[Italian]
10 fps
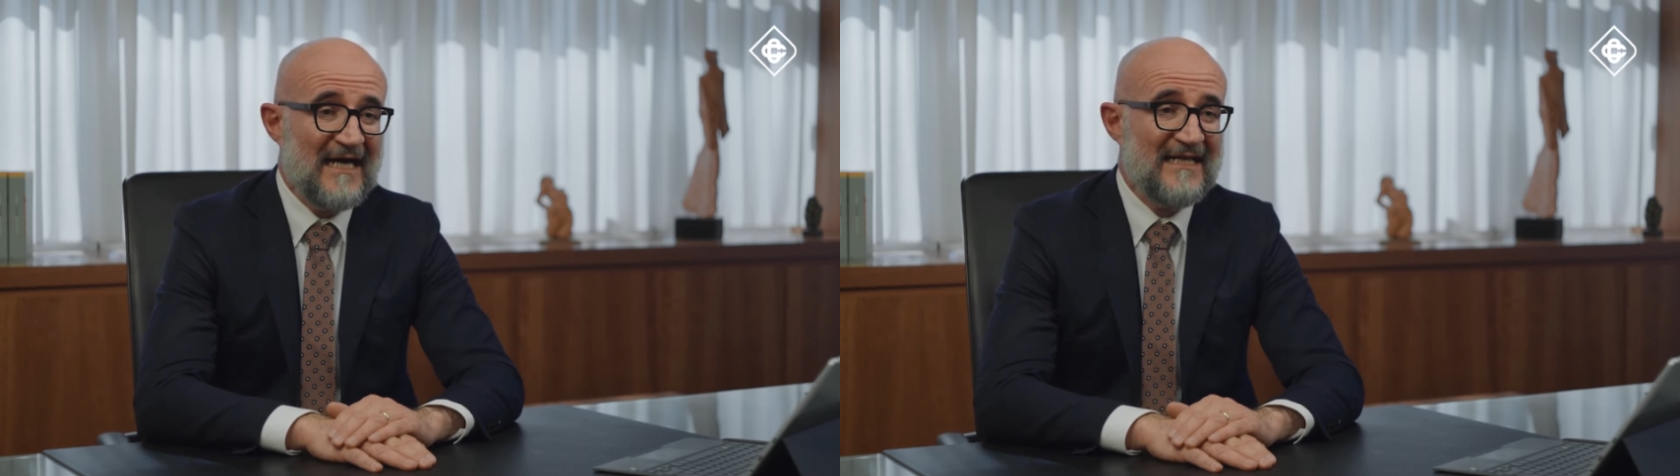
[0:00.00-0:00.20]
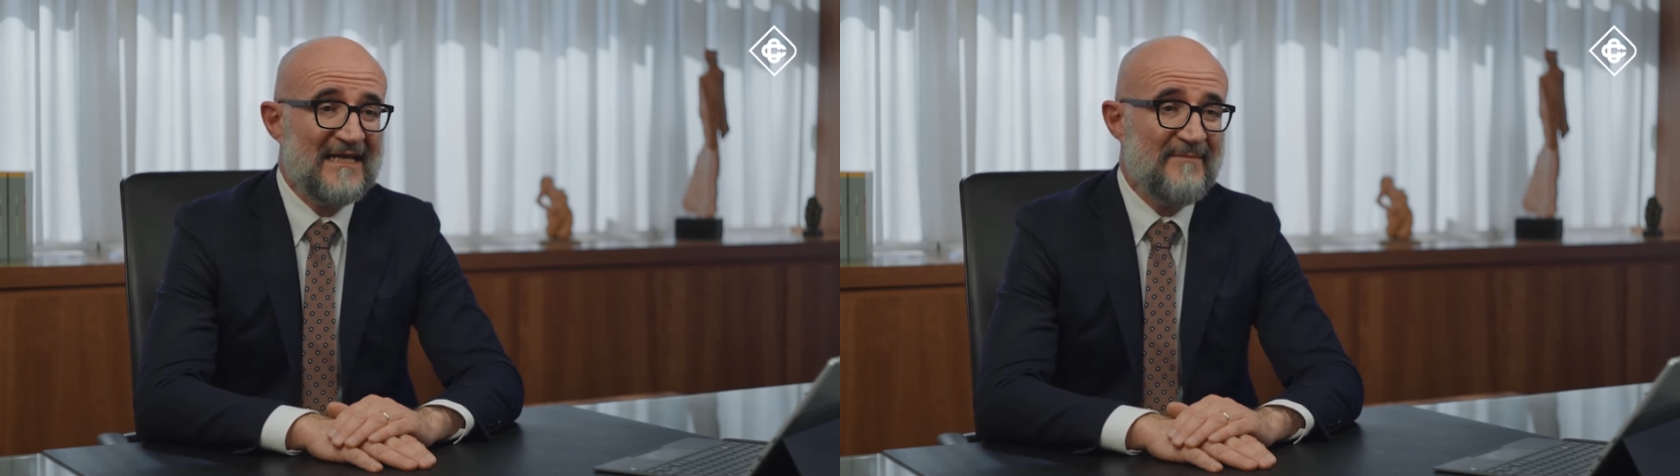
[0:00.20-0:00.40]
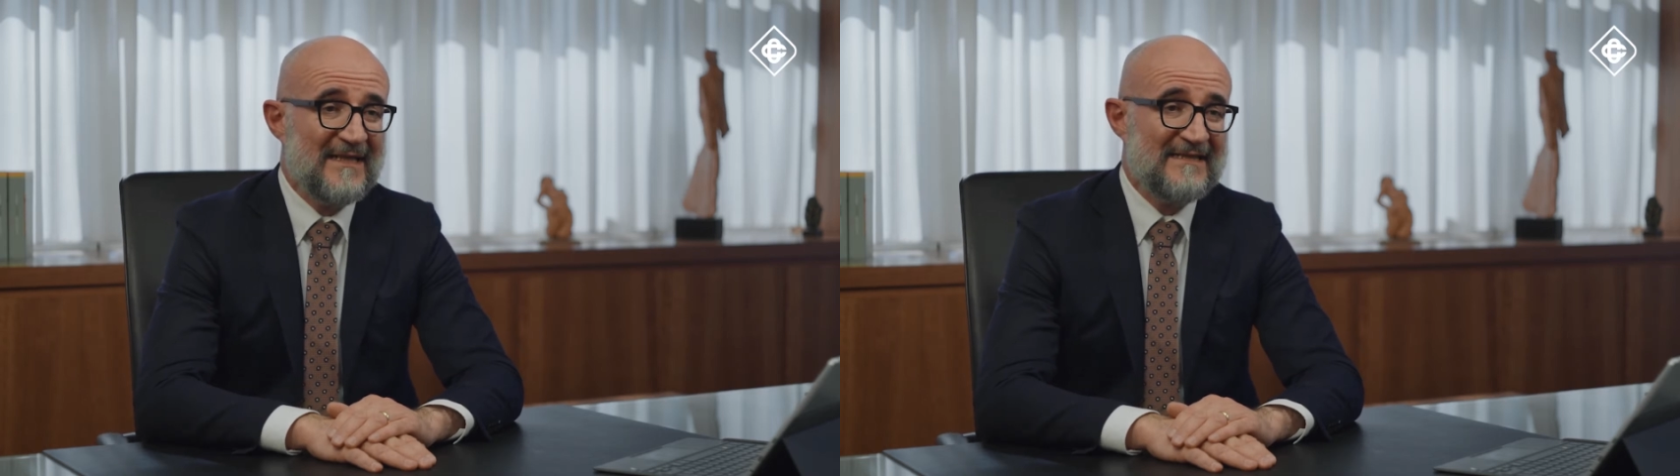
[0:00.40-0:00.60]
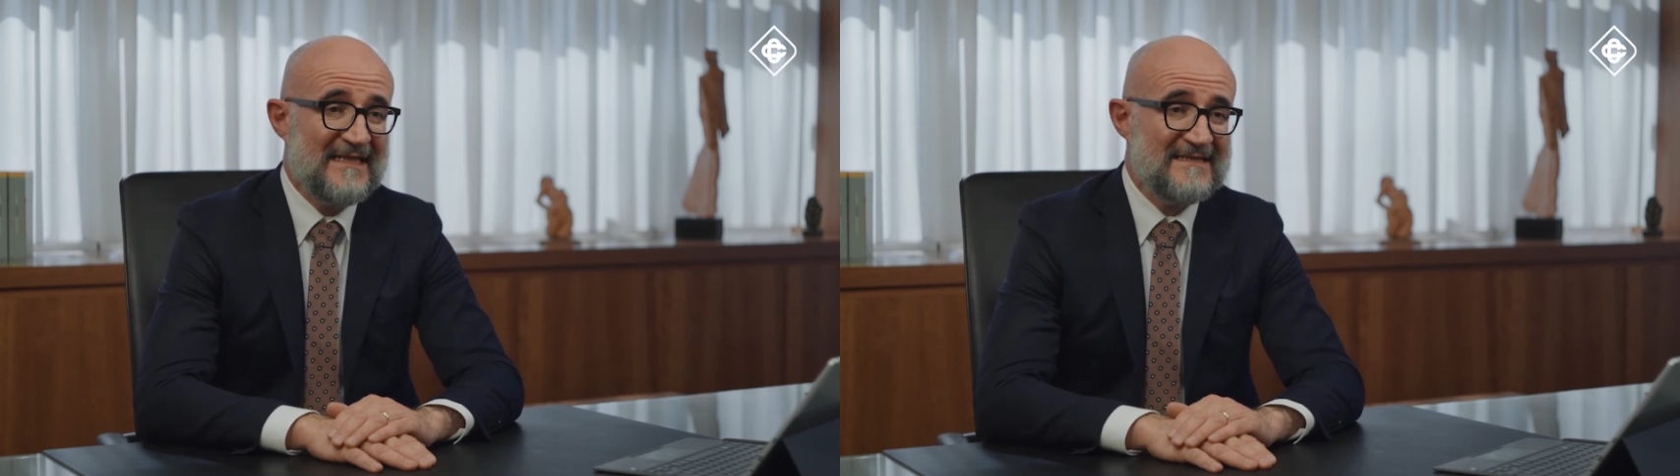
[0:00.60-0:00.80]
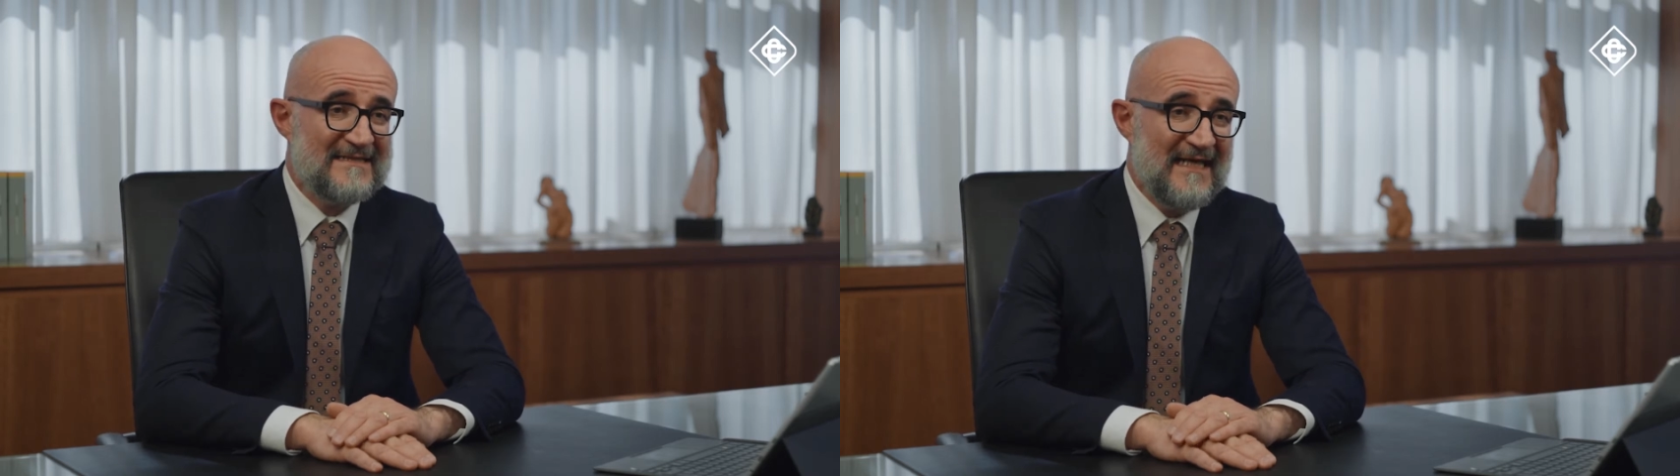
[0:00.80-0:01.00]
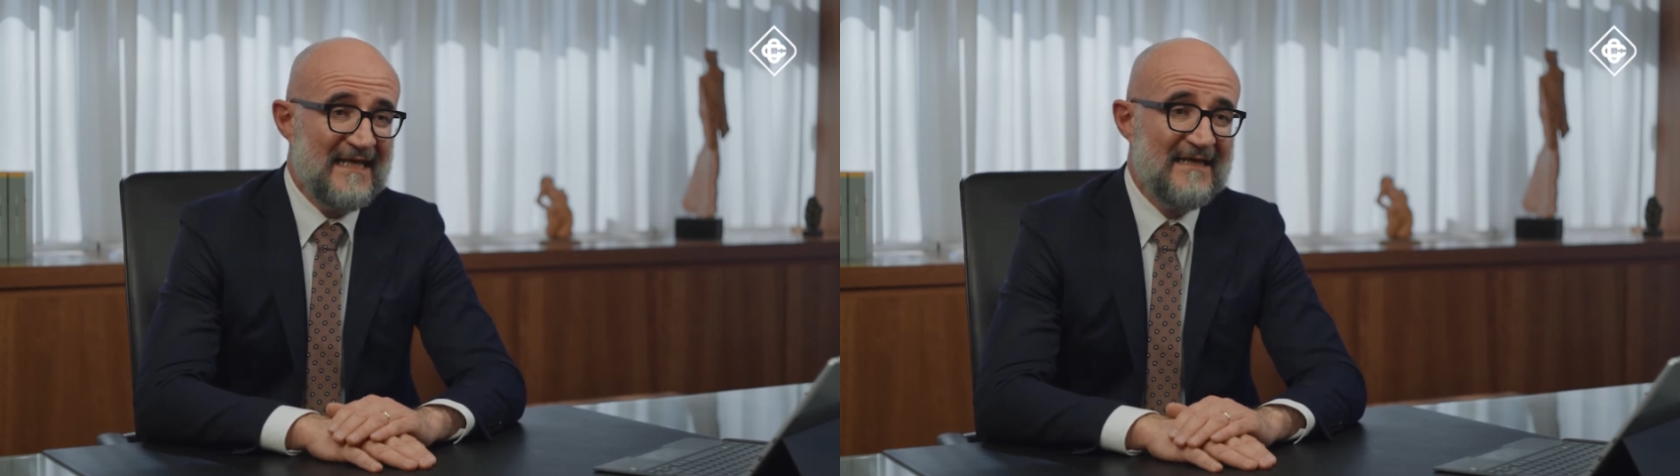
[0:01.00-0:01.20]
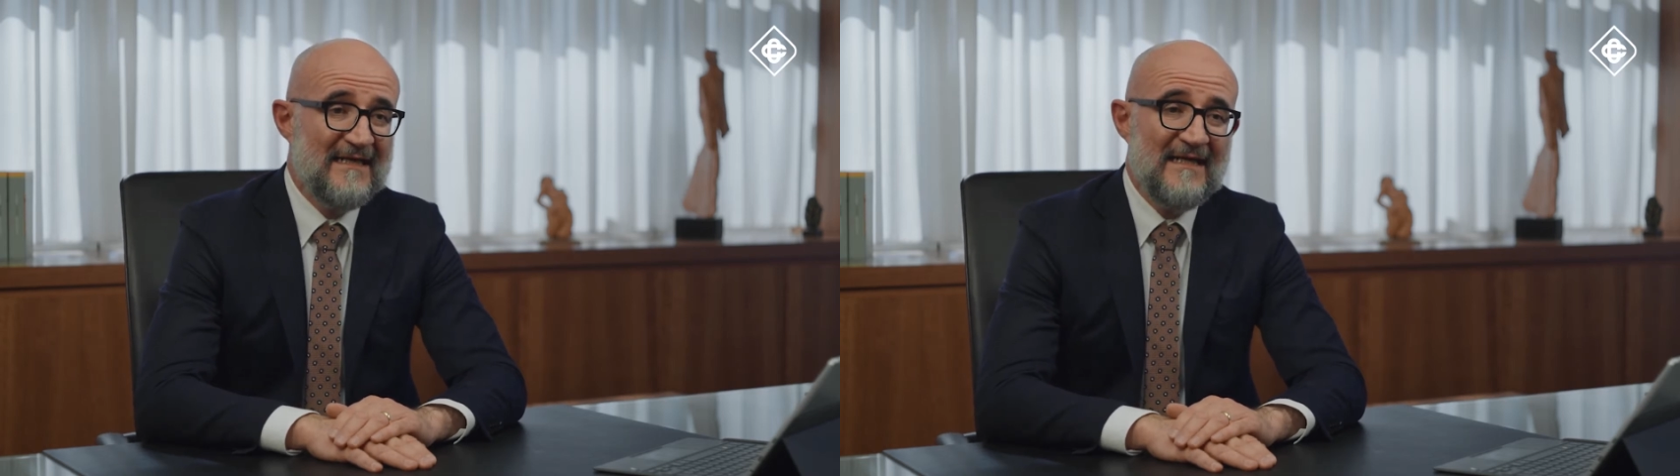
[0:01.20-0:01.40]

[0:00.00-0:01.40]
alla ripartenza,